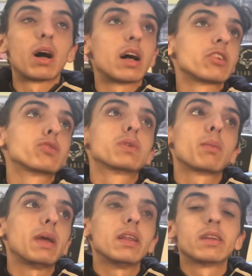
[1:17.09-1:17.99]

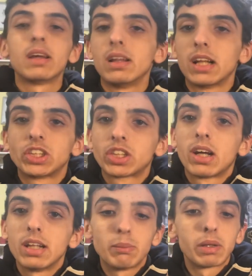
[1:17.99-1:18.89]
assolutamente lasciare
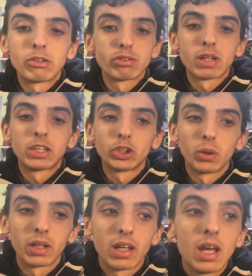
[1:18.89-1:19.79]
lì per nessuna ragione.